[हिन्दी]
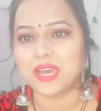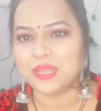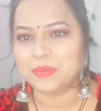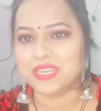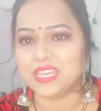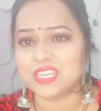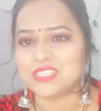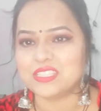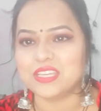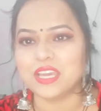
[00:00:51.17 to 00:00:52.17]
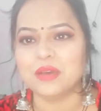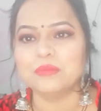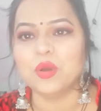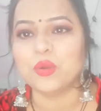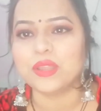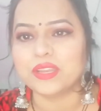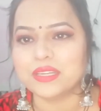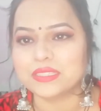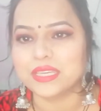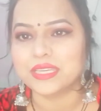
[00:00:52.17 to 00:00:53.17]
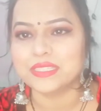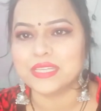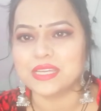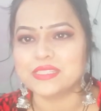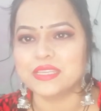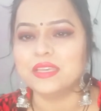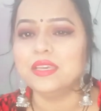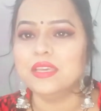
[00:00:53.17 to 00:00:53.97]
खाने पीने की चीज़ें हम ऑर्डर करते हैं जहाँ से